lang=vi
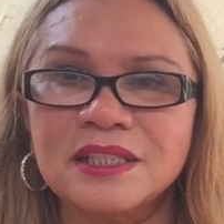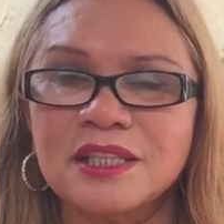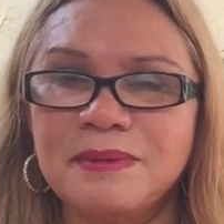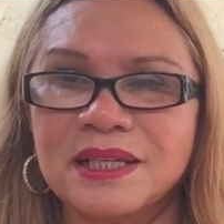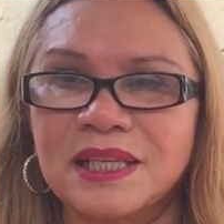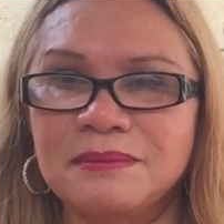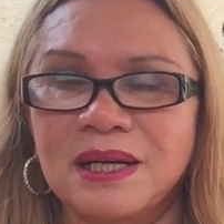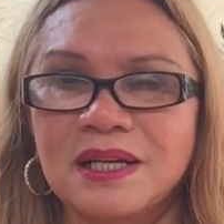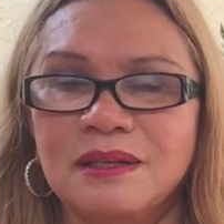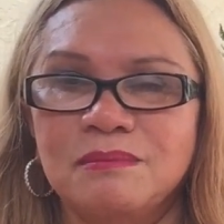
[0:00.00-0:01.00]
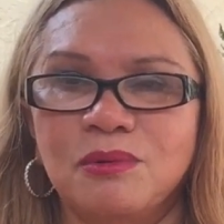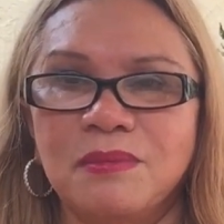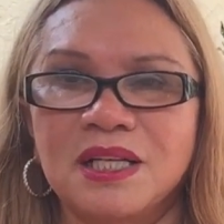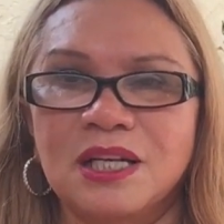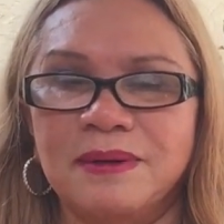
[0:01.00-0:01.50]
chứ bạn thấy bạn một
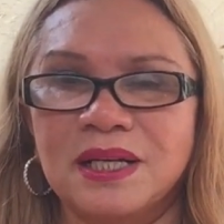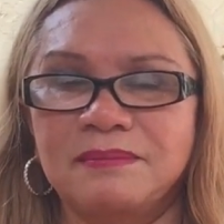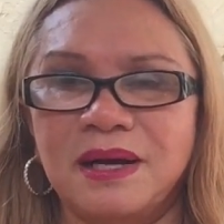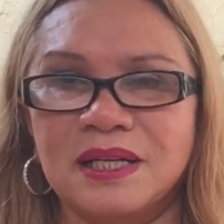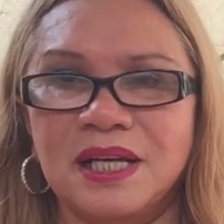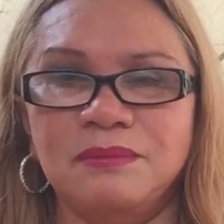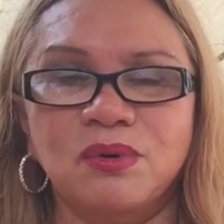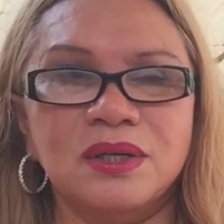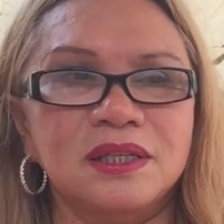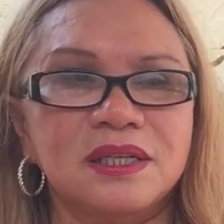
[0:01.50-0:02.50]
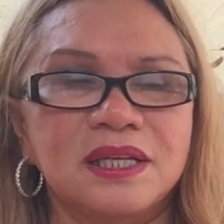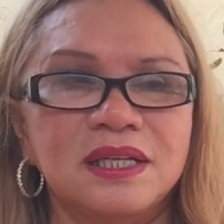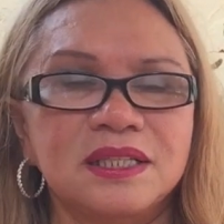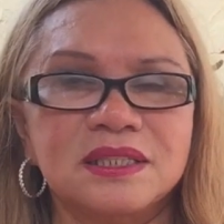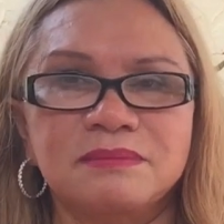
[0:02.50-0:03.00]
bên là bạn bạn để một cái cái
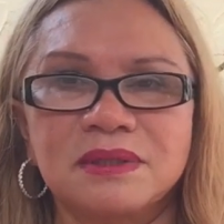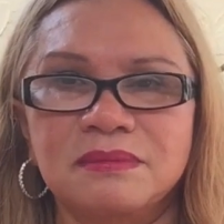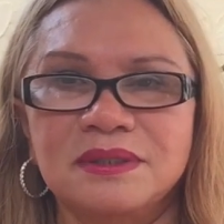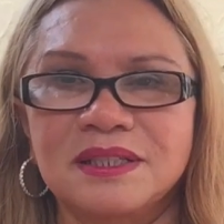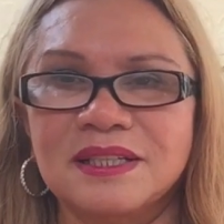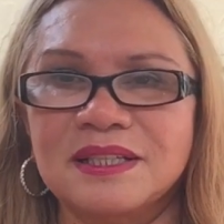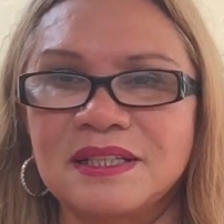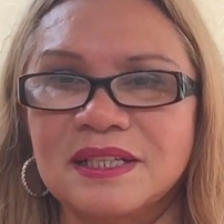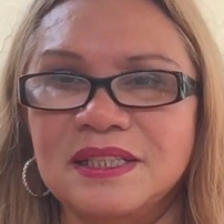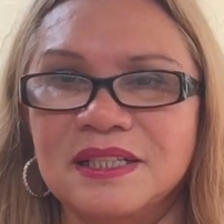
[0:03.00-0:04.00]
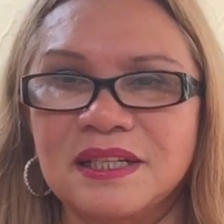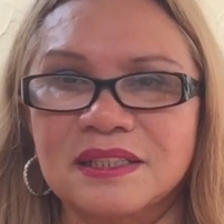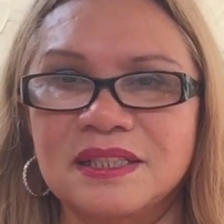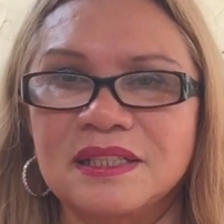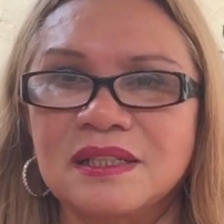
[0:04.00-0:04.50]
list những cái những cái gì
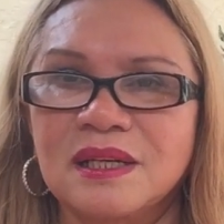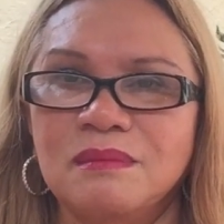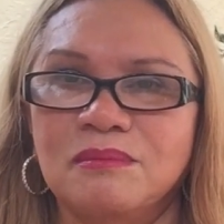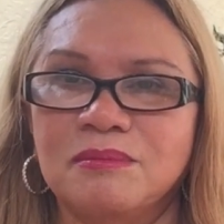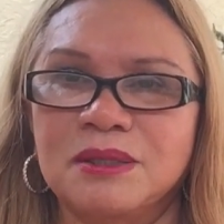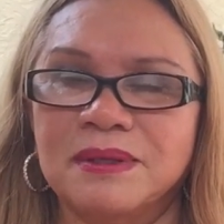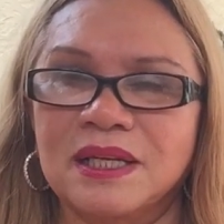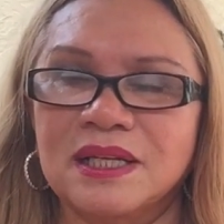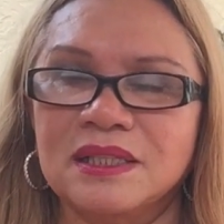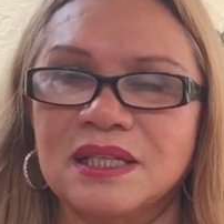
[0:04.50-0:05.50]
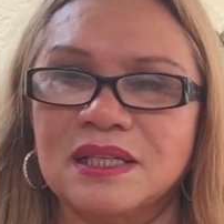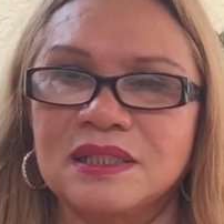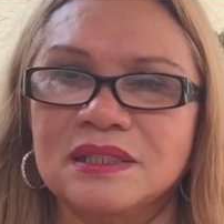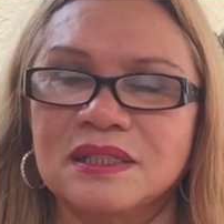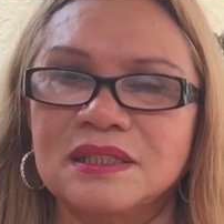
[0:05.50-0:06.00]
cần thiết một bên bạn để cái, cái
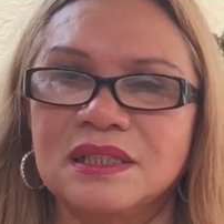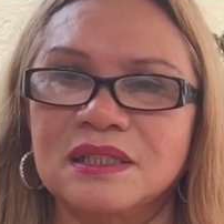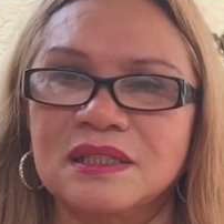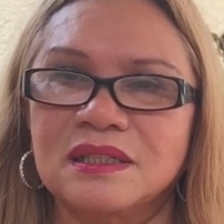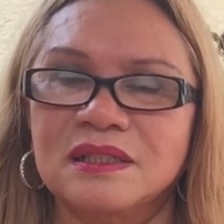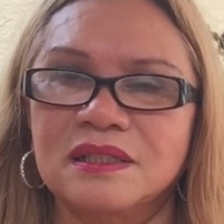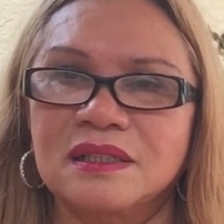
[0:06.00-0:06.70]
list những cái gì uh,